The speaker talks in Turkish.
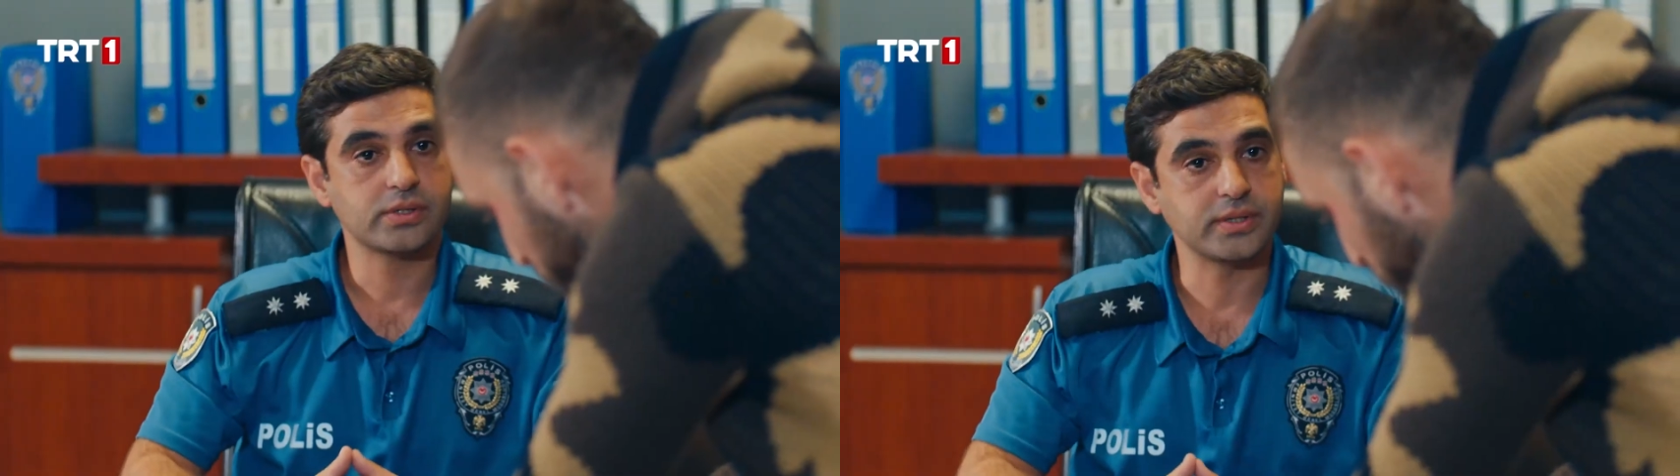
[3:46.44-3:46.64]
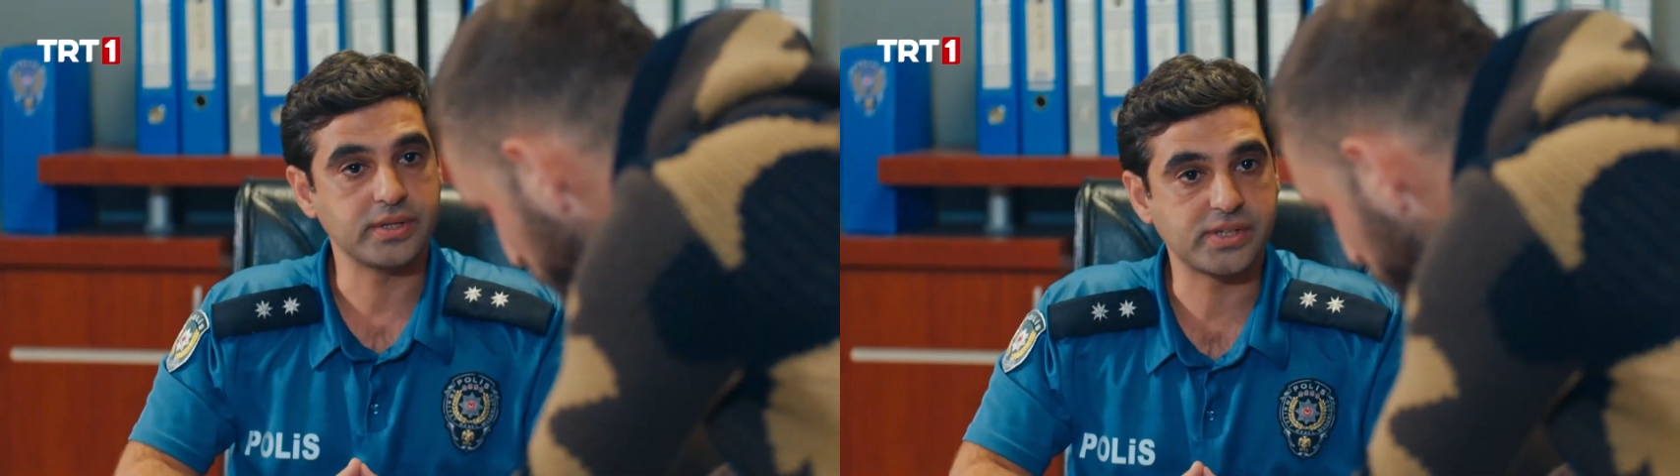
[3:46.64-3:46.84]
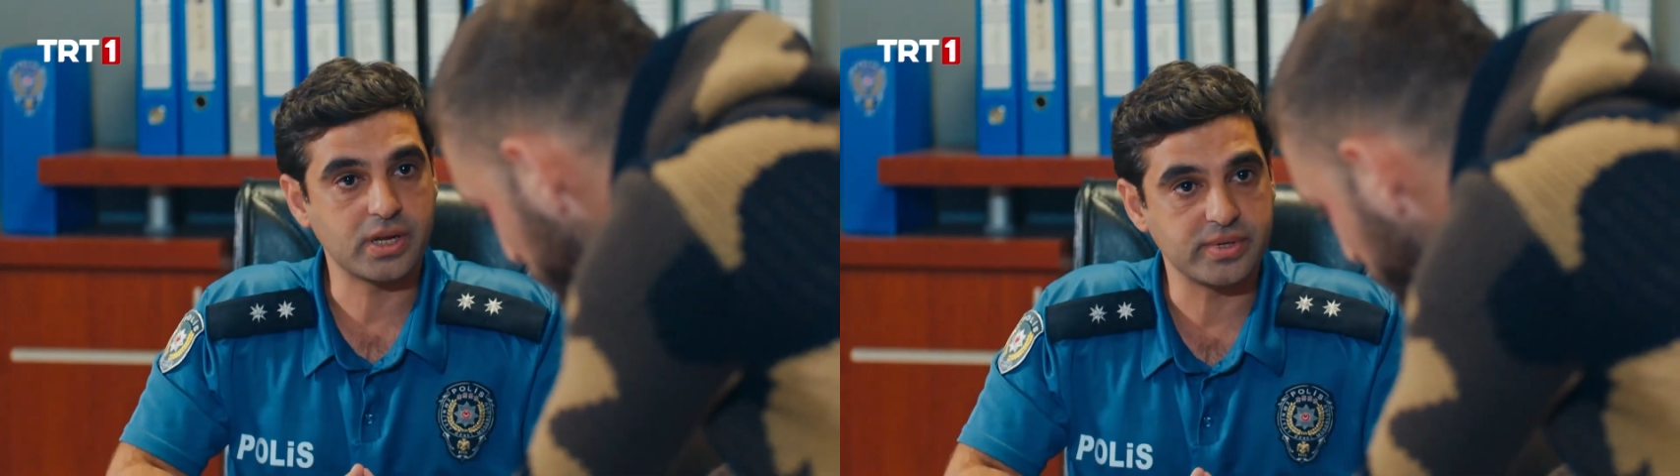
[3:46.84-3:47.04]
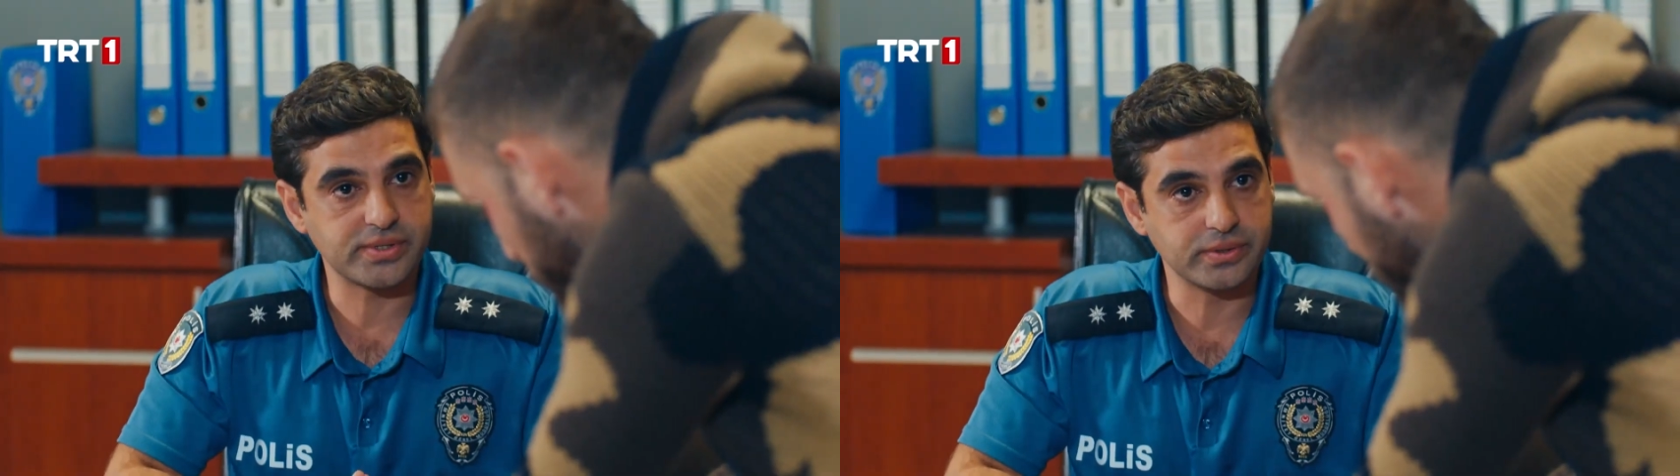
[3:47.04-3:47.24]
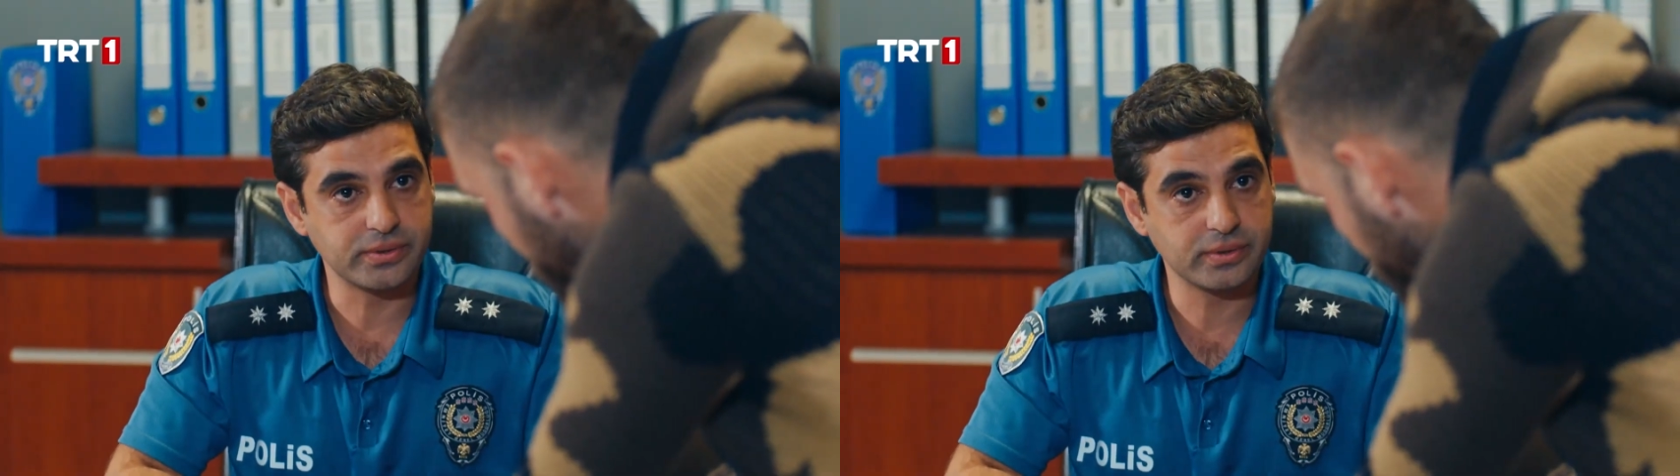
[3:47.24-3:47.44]
Sen de
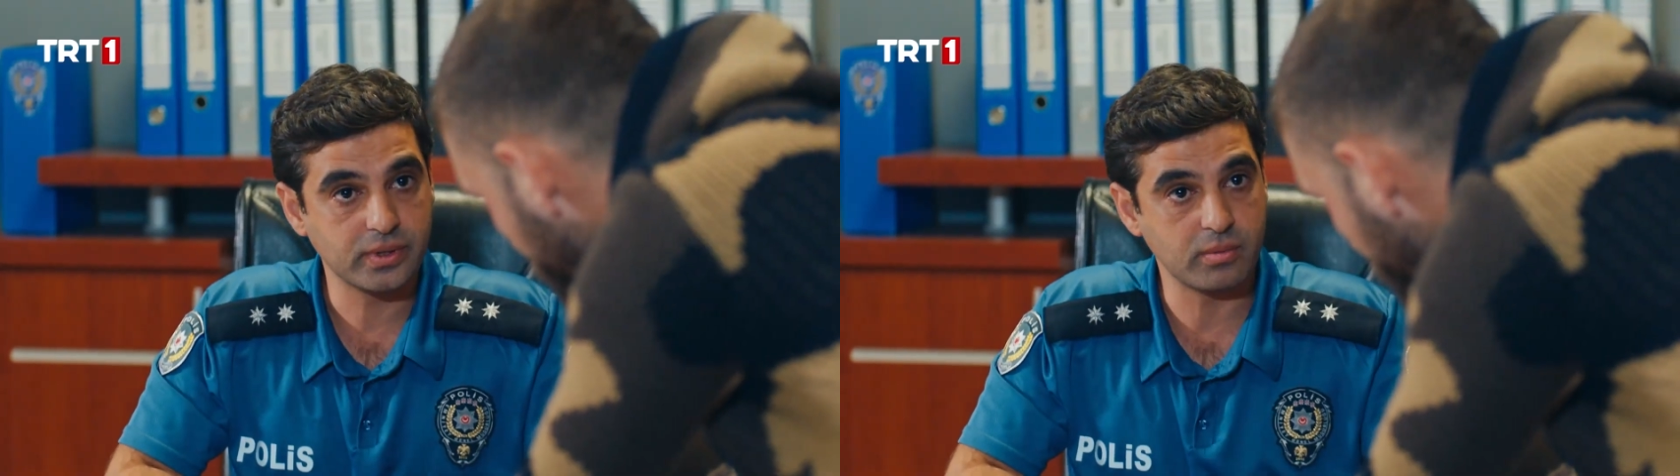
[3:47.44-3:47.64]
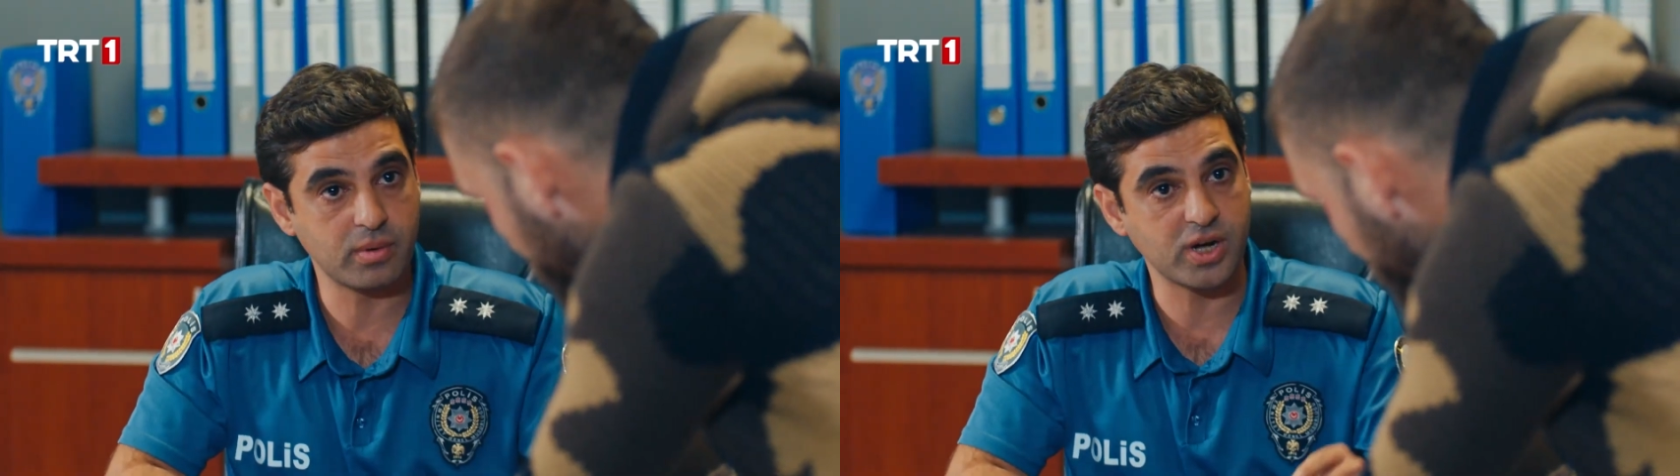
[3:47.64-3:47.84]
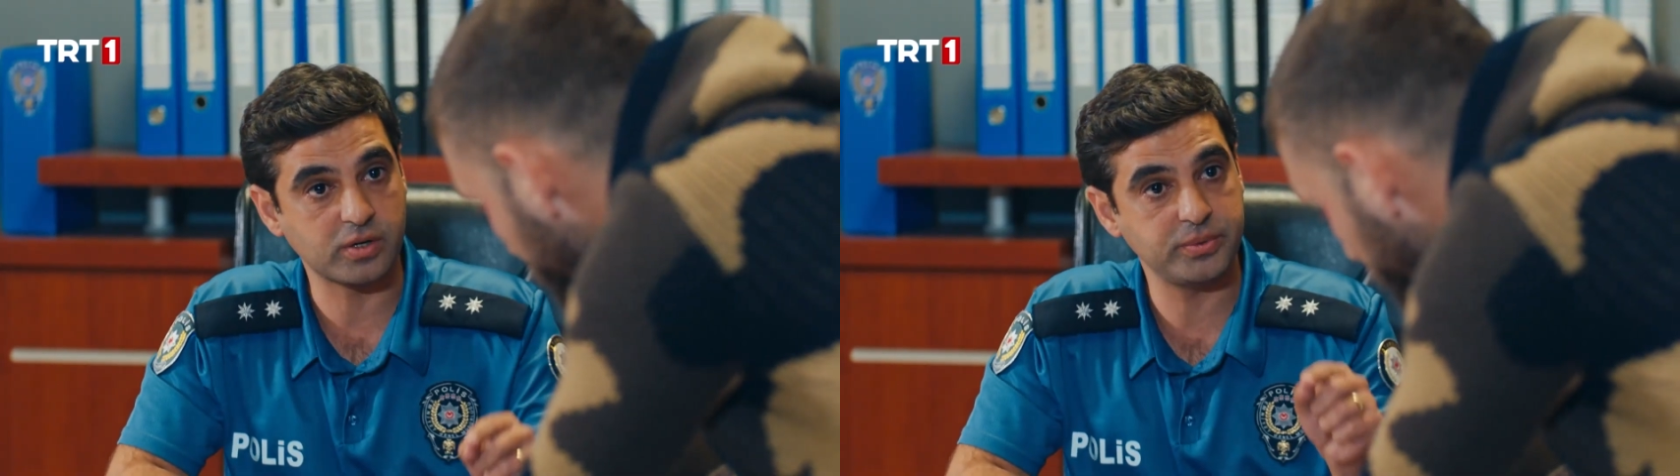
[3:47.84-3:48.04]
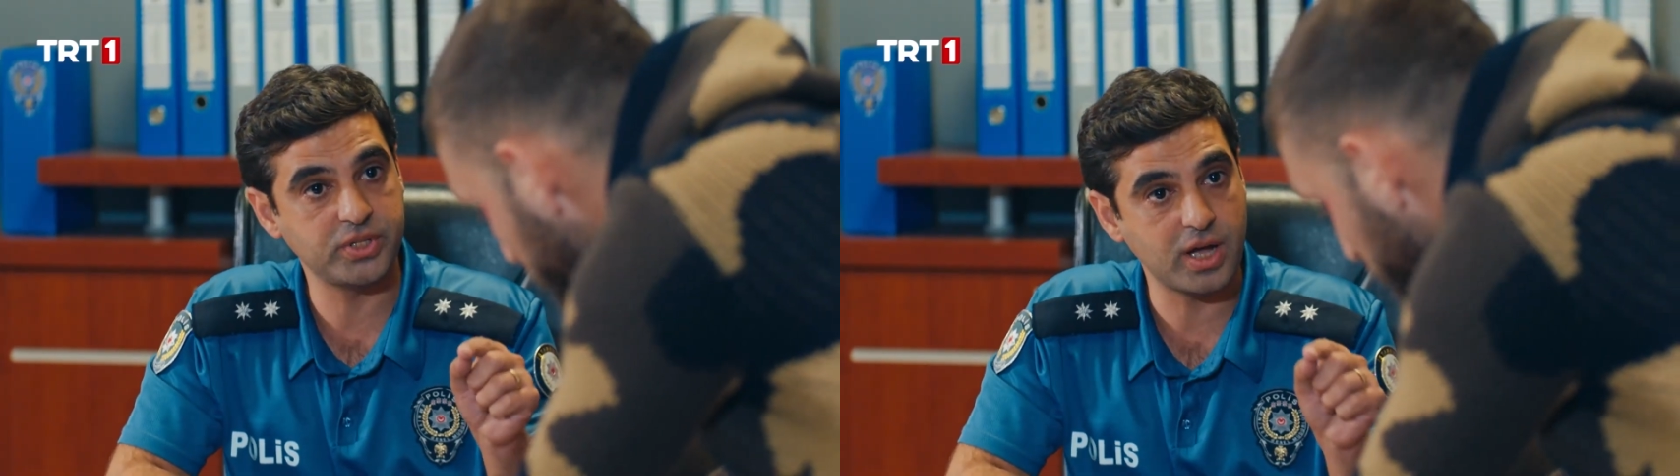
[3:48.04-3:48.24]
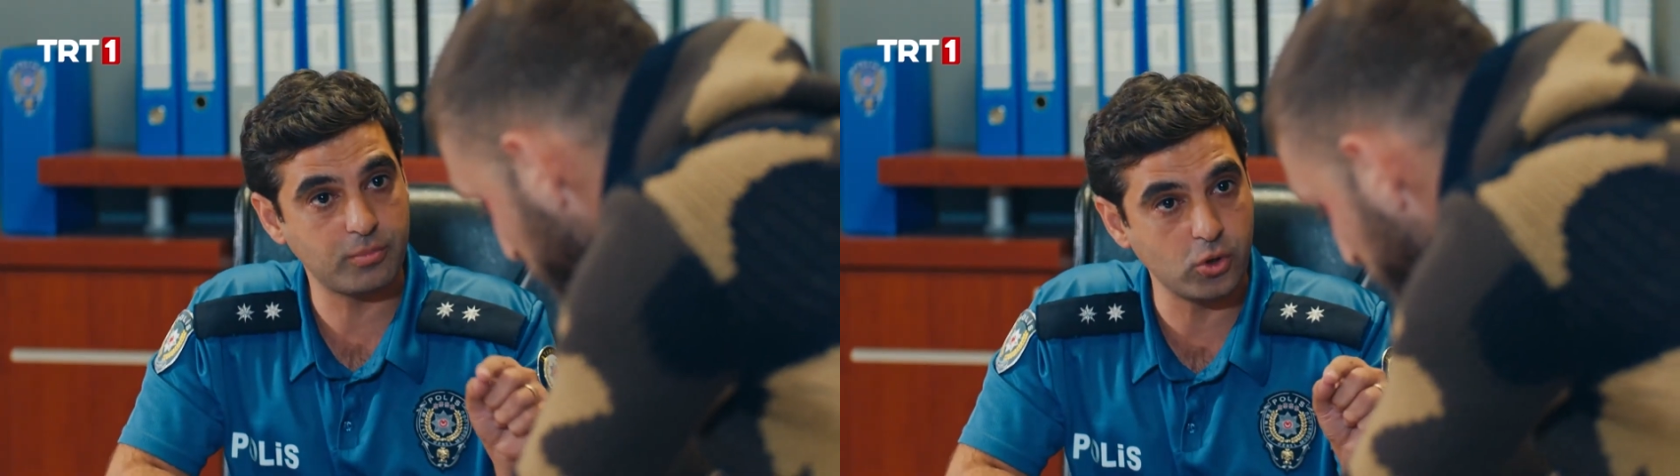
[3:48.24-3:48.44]
serbestsin. Ama bak bir
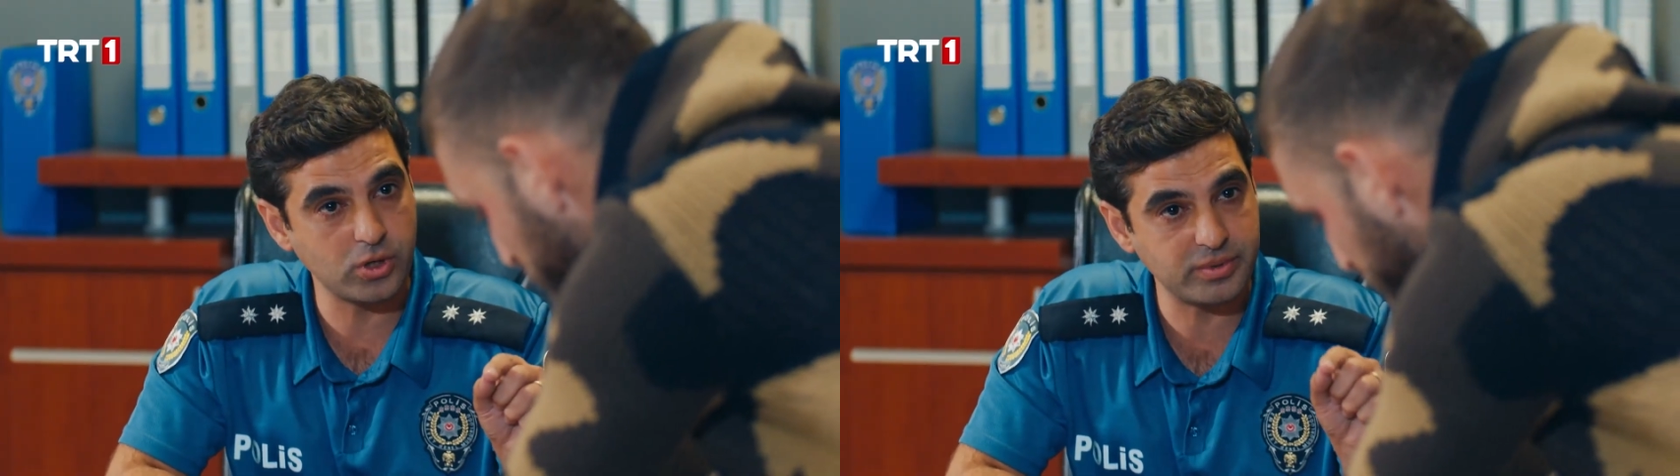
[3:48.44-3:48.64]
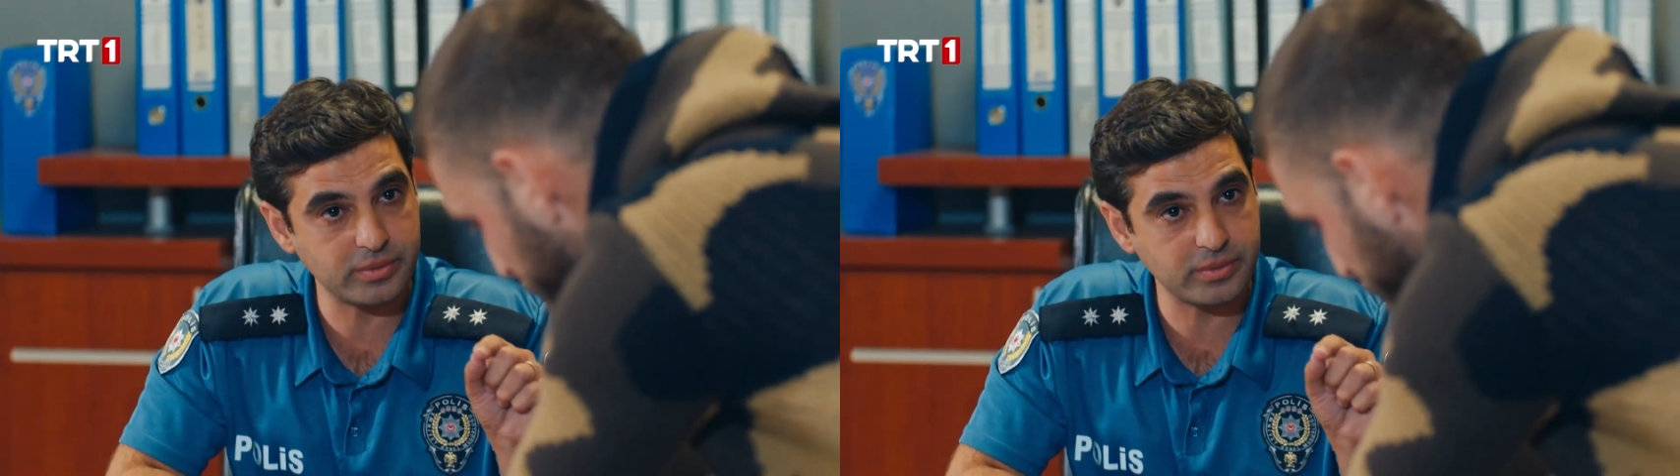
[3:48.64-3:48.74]
daha böyle